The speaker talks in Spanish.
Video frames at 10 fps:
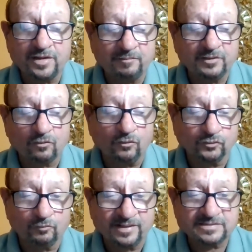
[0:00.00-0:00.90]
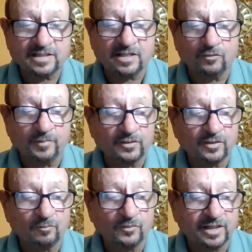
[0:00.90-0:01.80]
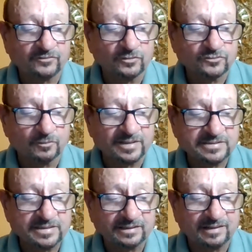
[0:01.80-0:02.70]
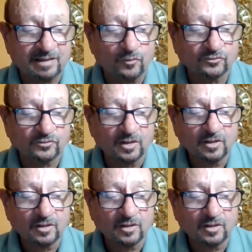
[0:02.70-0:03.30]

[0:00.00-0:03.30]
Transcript: Ahí ha habido controversia en los medios de comunicación sobre si estamos